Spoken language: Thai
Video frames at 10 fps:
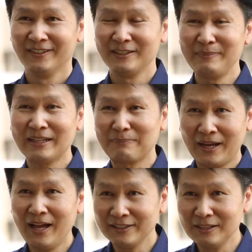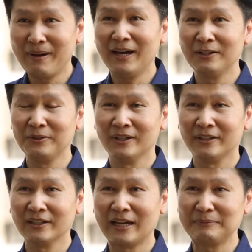ซึ่งมันกลับข้างกับที่บ้านเราเลย
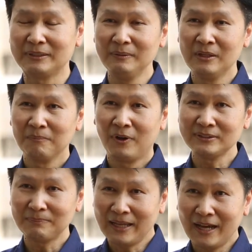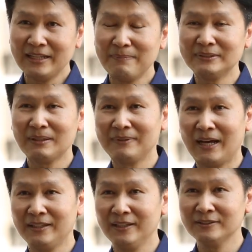นะครับฉะนั้นพอสัปดาห์นี้เป็นสัป
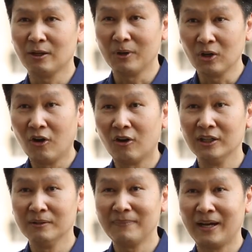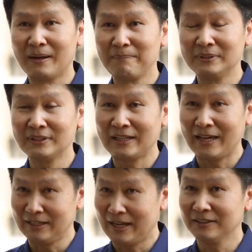ดาห์ที่สบคเริ่มมาพิจารณา
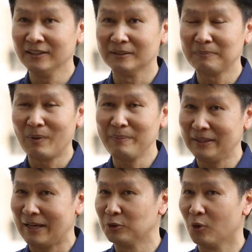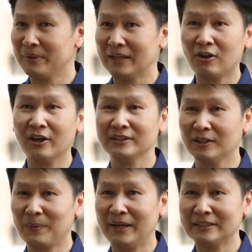อีกครั้งหนึ่งเพราะว่ามีแนวโน้มเรียกร้องกันเย
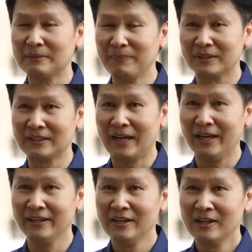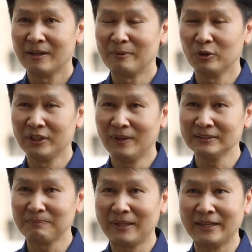อะว่าน่าจะเปิดได้บางคนคิดว่า
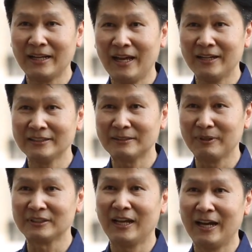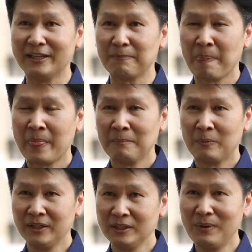สัปดาห์หน้าน่าจะเปิดได้เนี่ยผ
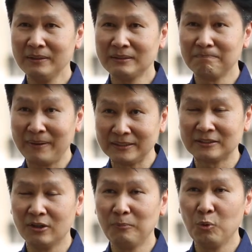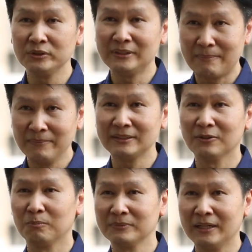มก็เลยคิดว่าจำเป็นจะต้องพูดย้ำให้สั
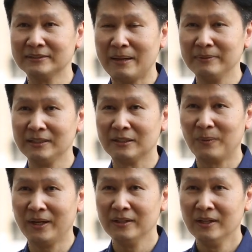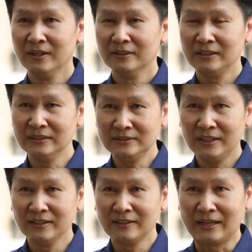งคมไทยทราบอีกทีหนึ่งว่าจ
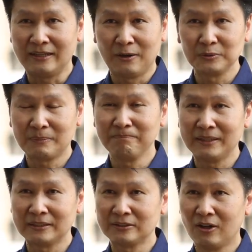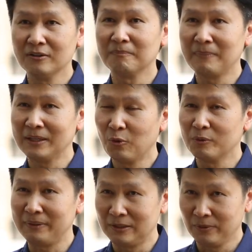ริงๆนะเราจำเป็นจะต้องไม่คว
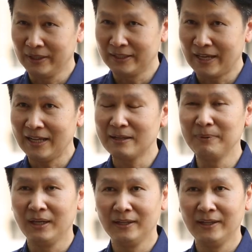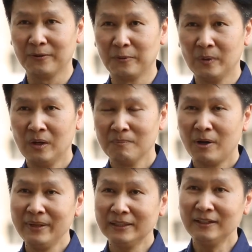รปิดโรงเรียนนะ และเปิดให้เร็วเพ
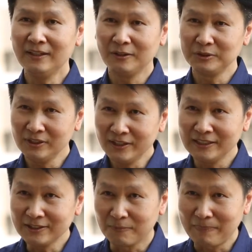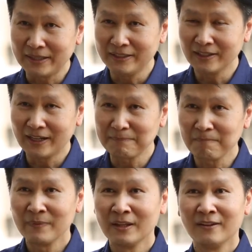ราะไม่งั้น ถ้าเกิดเราเชื่ออย่างนี้ต่อไปเนี่ยครับ
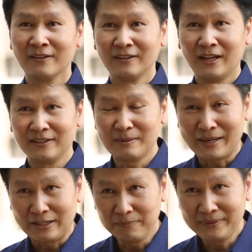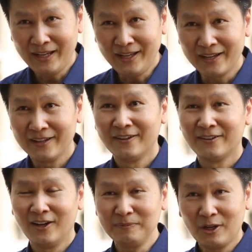เกิดระบาดรอบหน้า
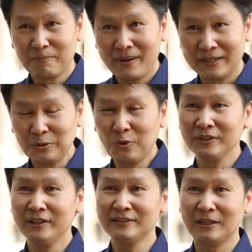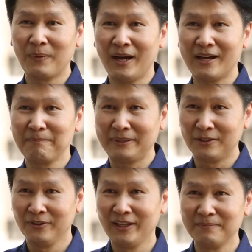รอบต่อไปทุกคนก็คิดแต่ว่าปิด
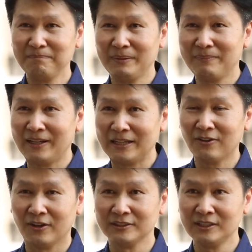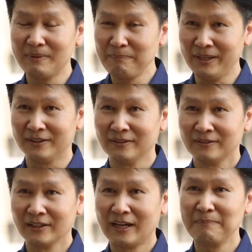โรงเรียนปิดมาอะไรก่อน ซึ่งมันผิด
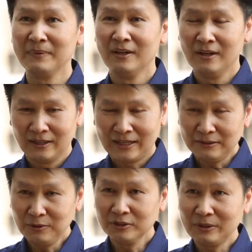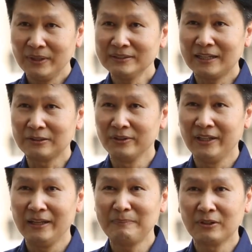นะครับ การทดลองทางวิทยาศาสตร์ตอน
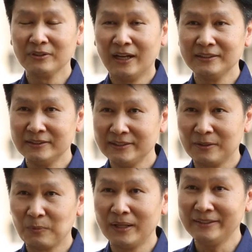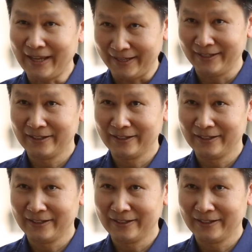นี้มันค่อนข้างชัดเจนว่าเด็ก